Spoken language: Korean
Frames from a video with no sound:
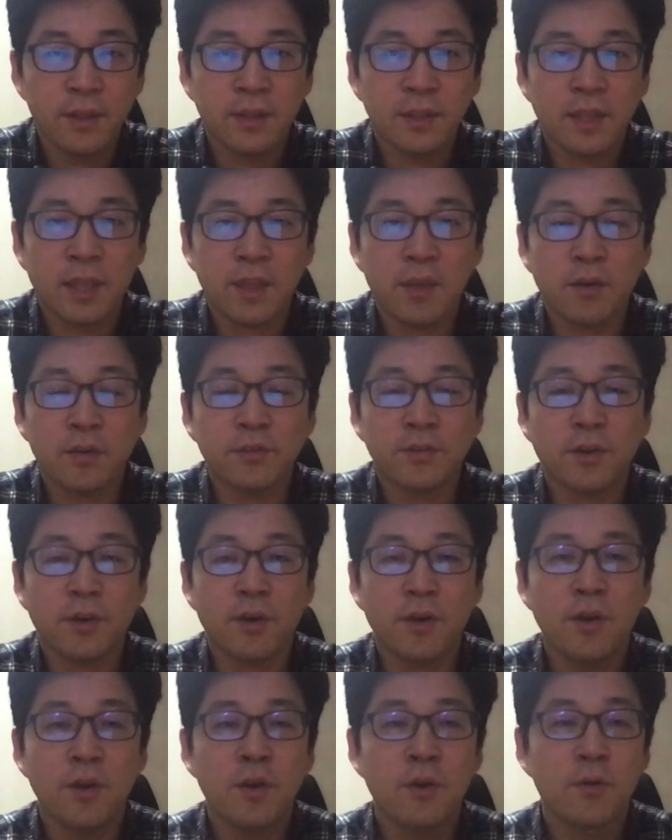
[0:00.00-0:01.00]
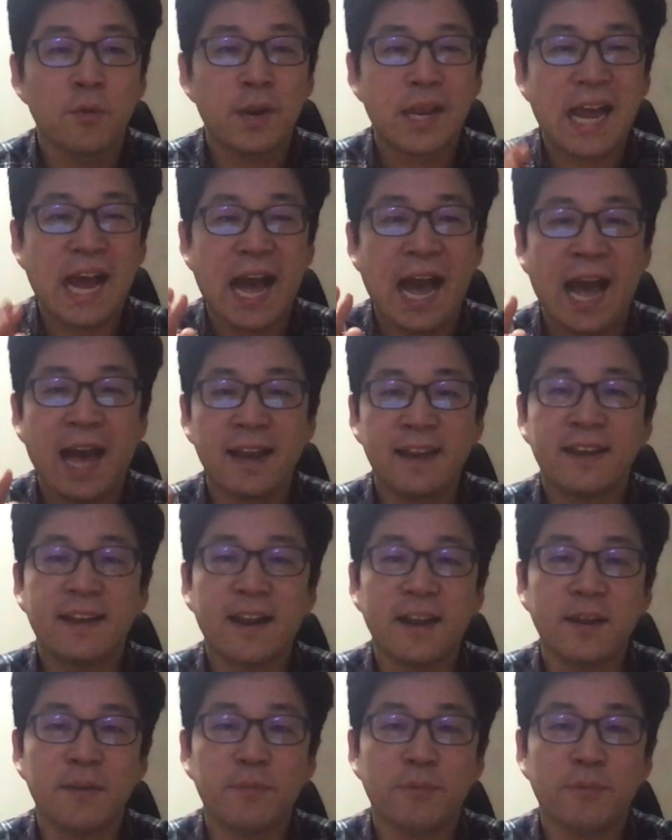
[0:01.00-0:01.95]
근데 여기서 우리가 R이라는